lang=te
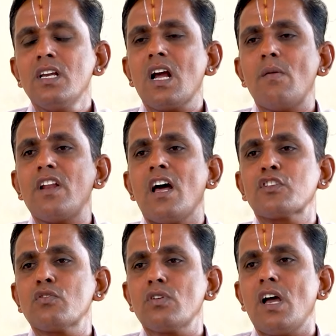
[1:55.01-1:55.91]
కాబట్టి
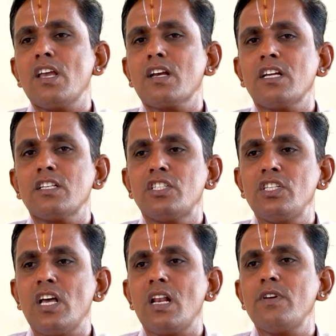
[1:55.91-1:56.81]
అర్చకుడు ఆ యొక్క
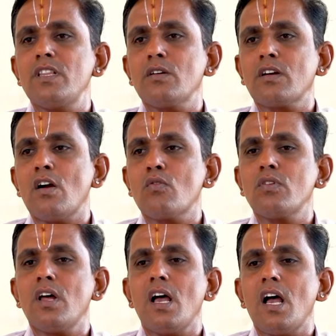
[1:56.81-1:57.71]
జీతాల మీద
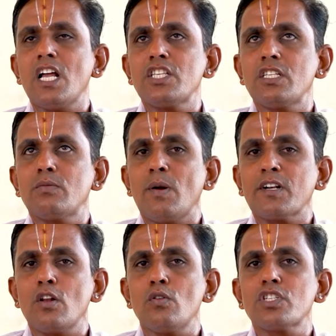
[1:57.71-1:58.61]
కాకుండా ఆ
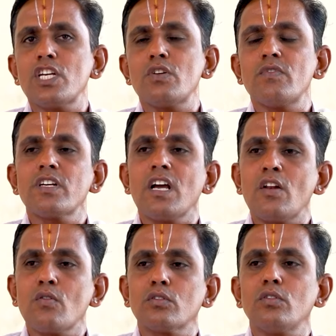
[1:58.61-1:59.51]
తట్టలో వచ్చేటువంటి
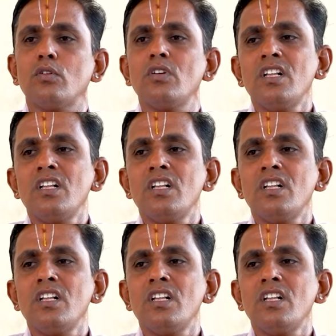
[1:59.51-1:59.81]
కానుకలతో